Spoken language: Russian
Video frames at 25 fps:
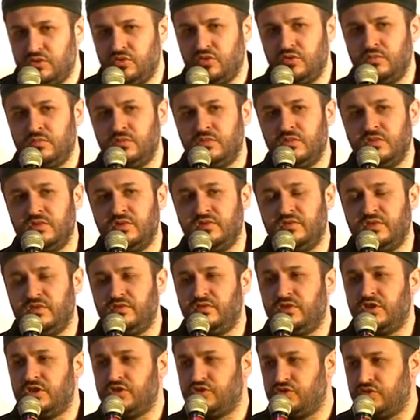потом
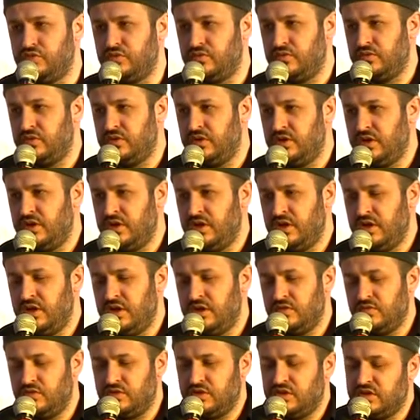во вражду.
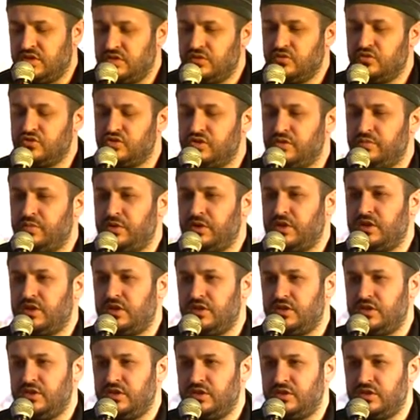Вот это нужно
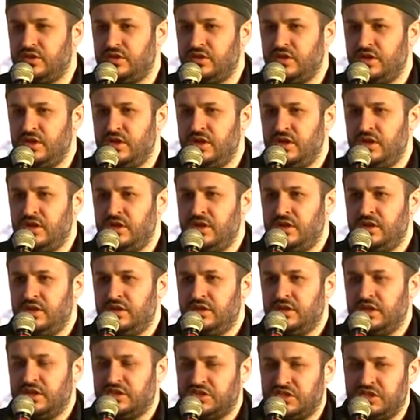прекратить.
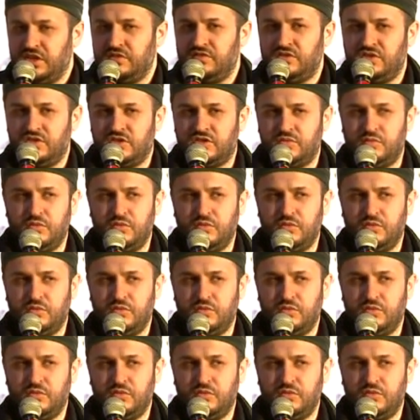Оставьте